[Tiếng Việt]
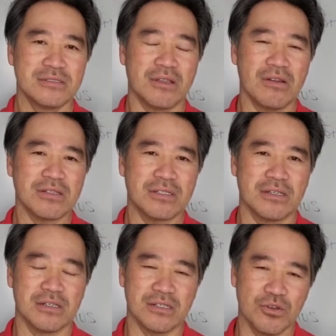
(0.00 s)
Đó là
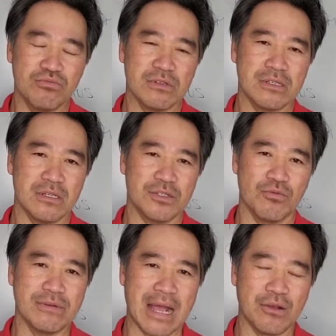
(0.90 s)
sự xung,
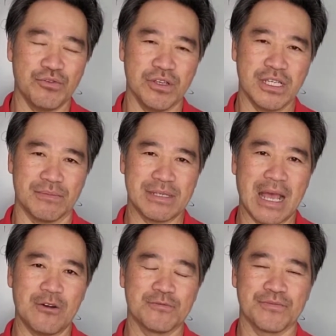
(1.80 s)
xung khắc của những chòm
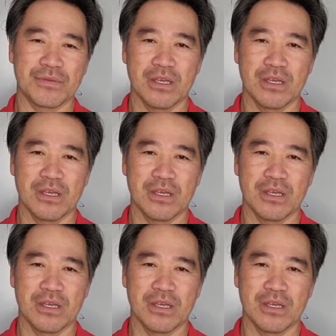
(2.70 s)
sao